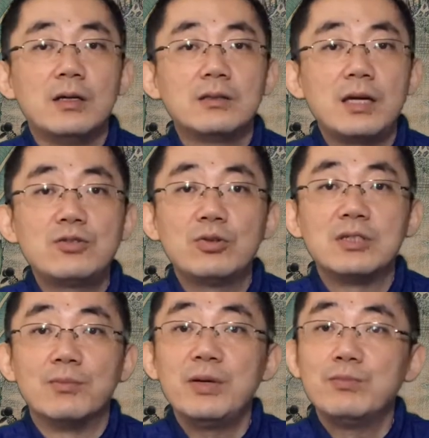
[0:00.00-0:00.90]
但作者
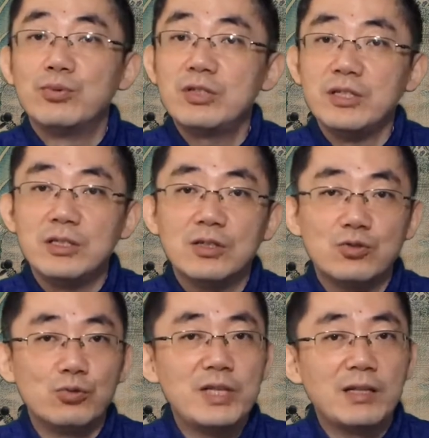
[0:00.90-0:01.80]
并不是一个
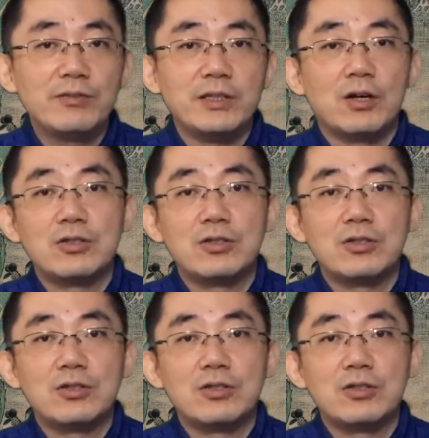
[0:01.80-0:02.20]
儒家的卫道